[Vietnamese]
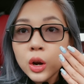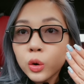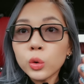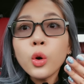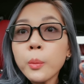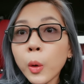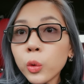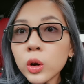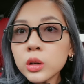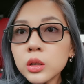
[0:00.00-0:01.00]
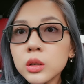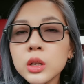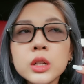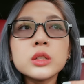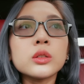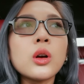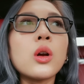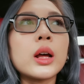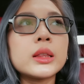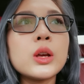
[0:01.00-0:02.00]
nó đổi màu luôn chứng tỏ
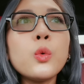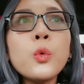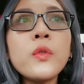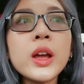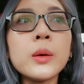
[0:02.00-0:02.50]
là tiêu UV